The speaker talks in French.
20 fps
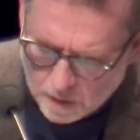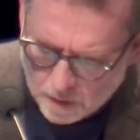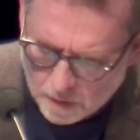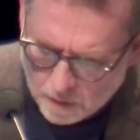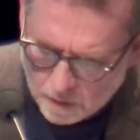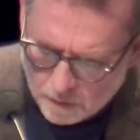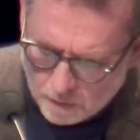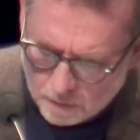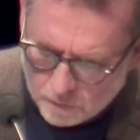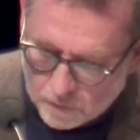
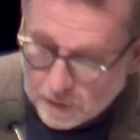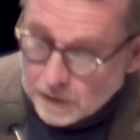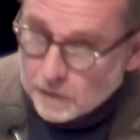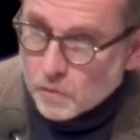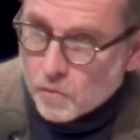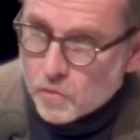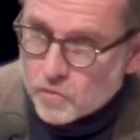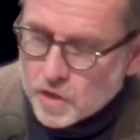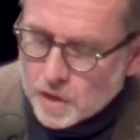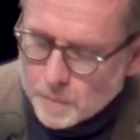euh,
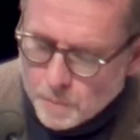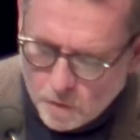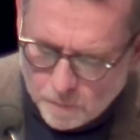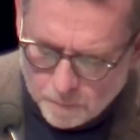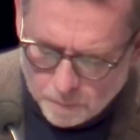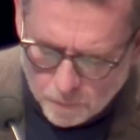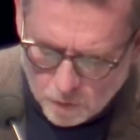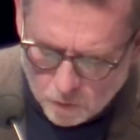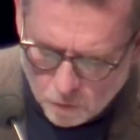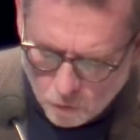technologiquement,
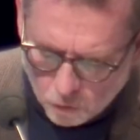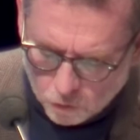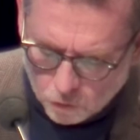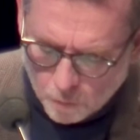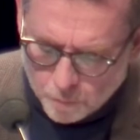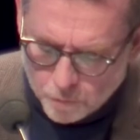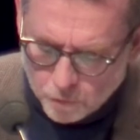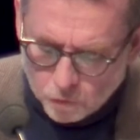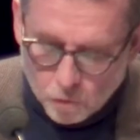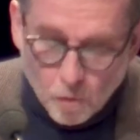
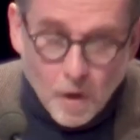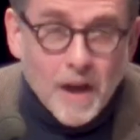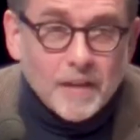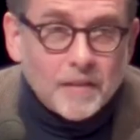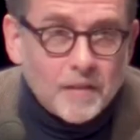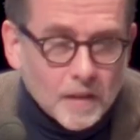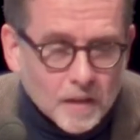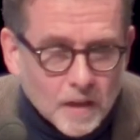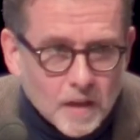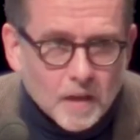l'autre plutôt
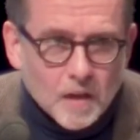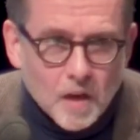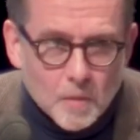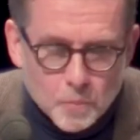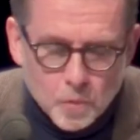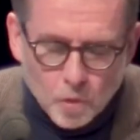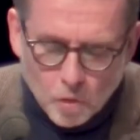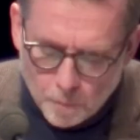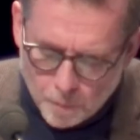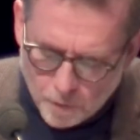atterrir, hein,
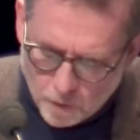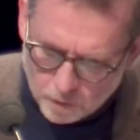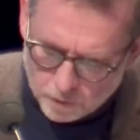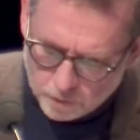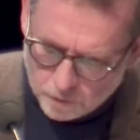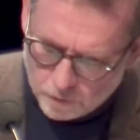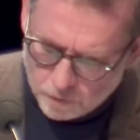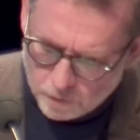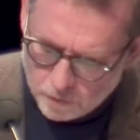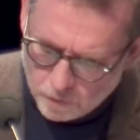pour
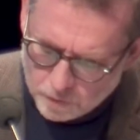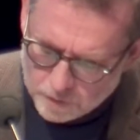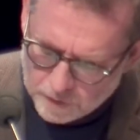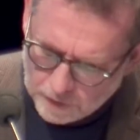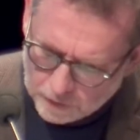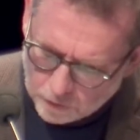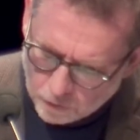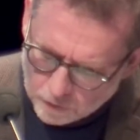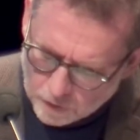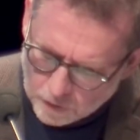reprendre le
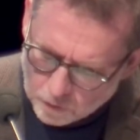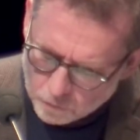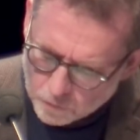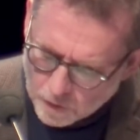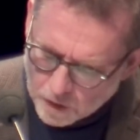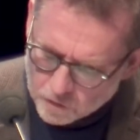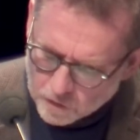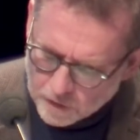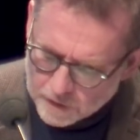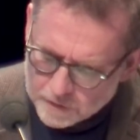titre d'un
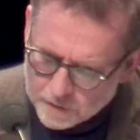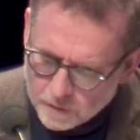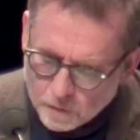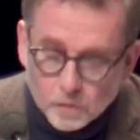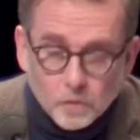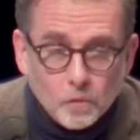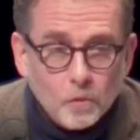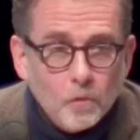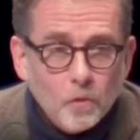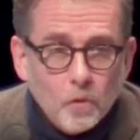ouvrage
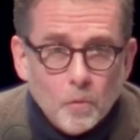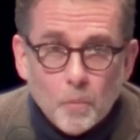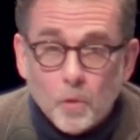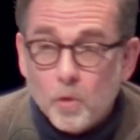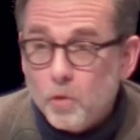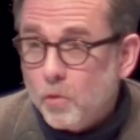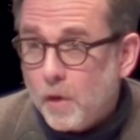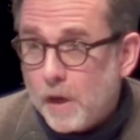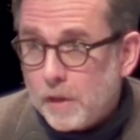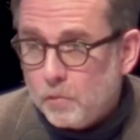récent de
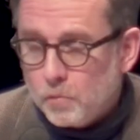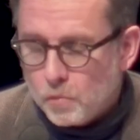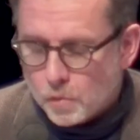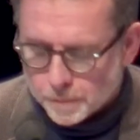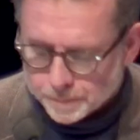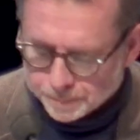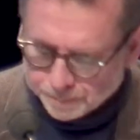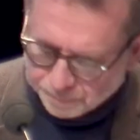Bruno Latour.